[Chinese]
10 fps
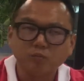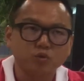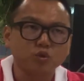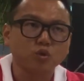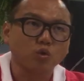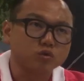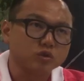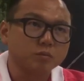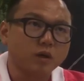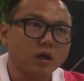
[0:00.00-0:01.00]
不去投
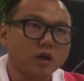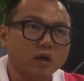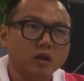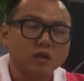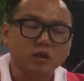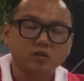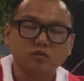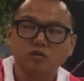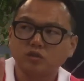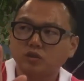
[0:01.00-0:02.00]
资嘛，那就
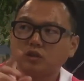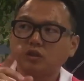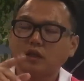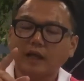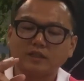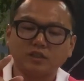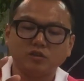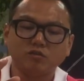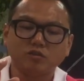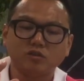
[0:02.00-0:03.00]
是感
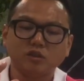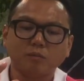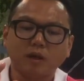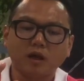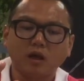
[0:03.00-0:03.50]
情用事的嘛。